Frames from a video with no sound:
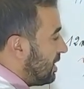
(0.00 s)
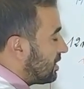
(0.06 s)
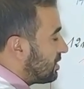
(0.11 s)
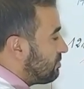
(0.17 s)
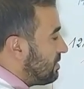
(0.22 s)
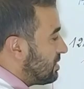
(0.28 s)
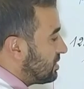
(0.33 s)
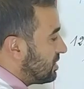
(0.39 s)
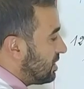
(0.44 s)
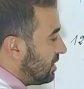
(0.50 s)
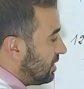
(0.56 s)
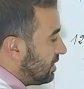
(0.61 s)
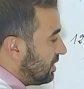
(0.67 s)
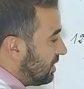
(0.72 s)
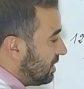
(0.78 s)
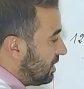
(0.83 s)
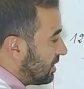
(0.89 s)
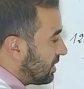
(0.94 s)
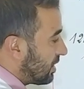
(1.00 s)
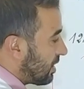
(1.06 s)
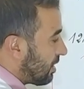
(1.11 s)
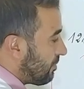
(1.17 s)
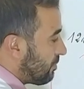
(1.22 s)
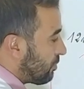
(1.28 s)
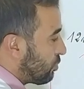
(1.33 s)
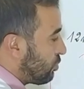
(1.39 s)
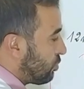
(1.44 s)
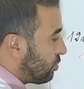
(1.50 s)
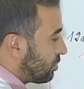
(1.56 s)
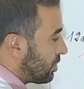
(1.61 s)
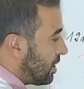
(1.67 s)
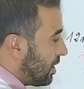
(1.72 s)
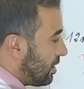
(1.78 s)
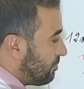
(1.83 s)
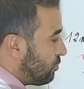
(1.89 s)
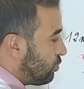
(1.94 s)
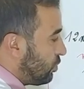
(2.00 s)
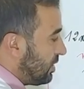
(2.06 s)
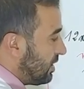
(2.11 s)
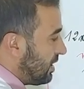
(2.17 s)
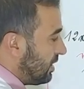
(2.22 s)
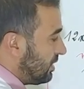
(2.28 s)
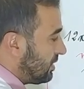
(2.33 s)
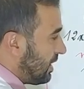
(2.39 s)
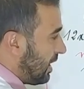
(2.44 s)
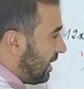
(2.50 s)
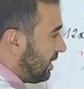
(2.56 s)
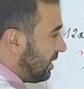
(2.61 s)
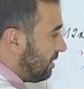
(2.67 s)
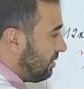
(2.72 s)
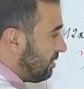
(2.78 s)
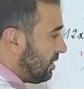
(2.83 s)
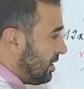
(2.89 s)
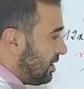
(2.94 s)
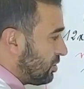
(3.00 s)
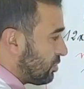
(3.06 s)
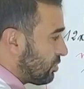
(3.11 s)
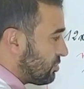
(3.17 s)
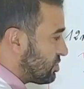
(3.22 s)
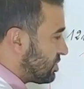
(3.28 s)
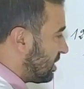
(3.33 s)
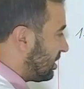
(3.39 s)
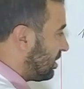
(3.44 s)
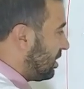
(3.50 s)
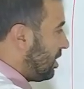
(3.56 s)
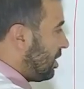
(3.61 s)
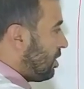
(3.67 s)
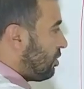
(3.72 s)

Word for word: تمثل لي الكتله الموليه نتاع الهيدروجين